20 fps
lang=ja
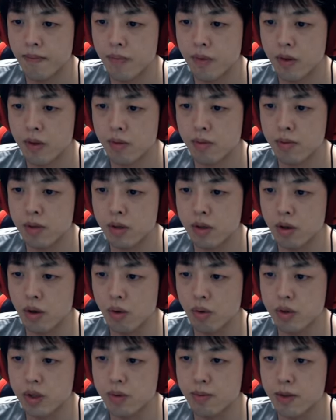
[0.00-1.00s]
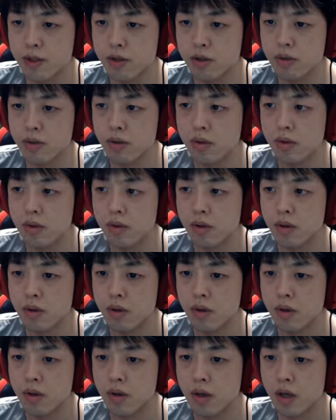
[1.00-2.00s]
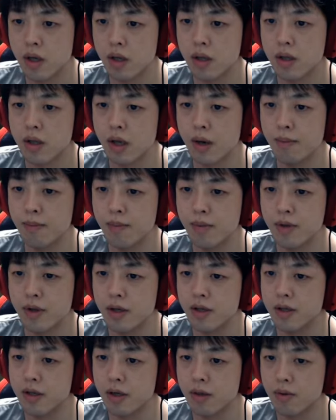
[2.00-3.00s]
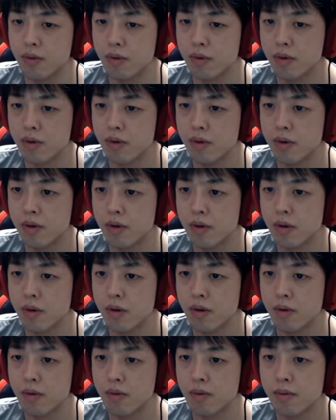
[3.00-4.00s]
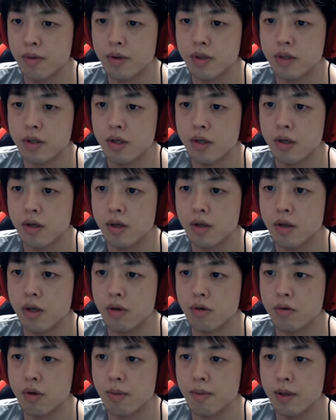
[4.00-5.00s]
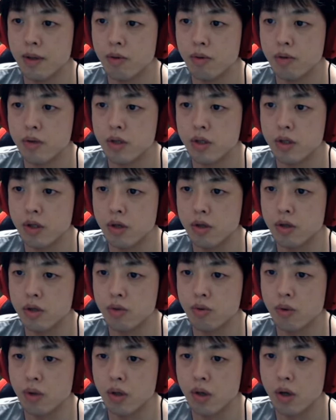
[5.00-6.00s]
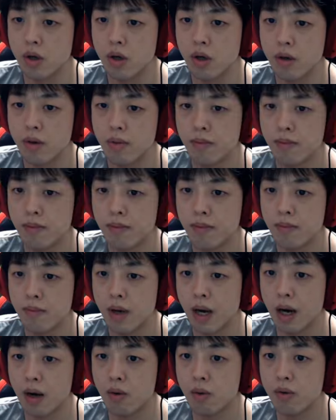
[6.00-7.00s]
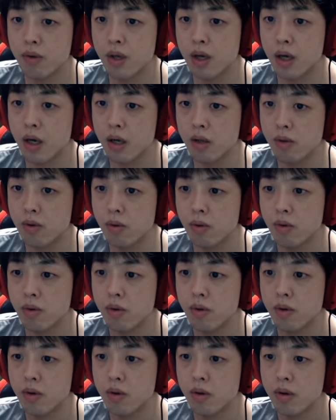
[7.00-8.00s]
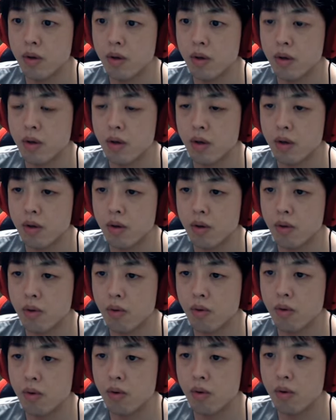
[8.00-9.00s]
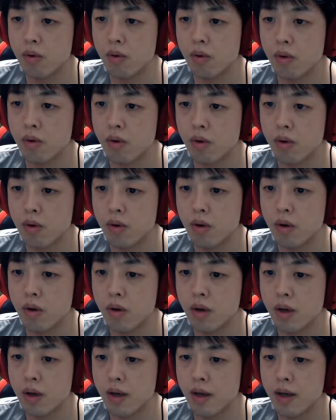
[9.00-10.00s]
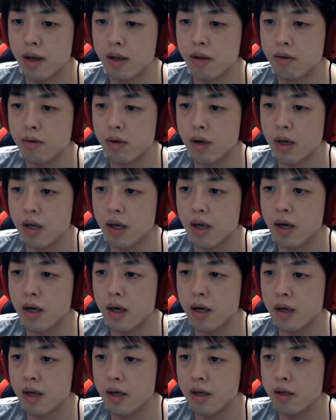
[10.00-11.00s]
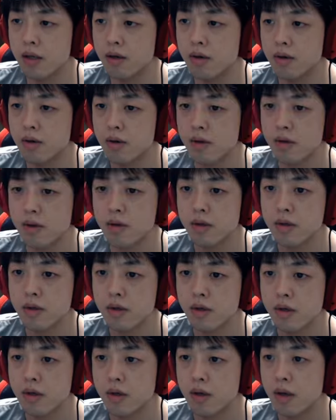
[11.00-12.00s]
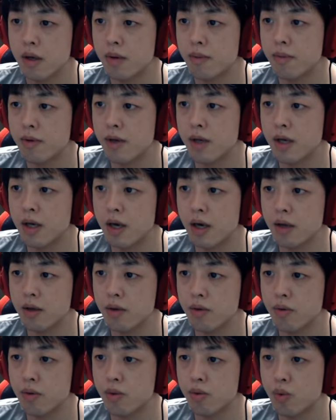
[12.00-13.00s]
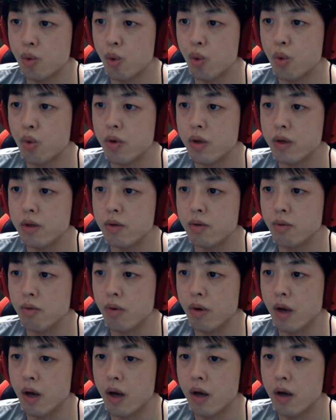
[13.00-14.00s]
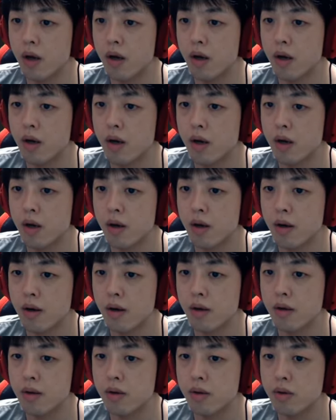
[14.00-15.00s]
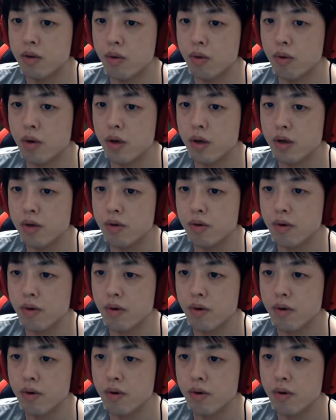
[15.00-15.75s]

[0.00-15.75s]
登ってきたが落ちますえ、何もないんだけど。私、何のためにこっち来たんでしょうかね。あ、こん中入んのここえっ、と、鍵がかけられている。え、無理やん。ど、どこ行くのこれ。どこ行くの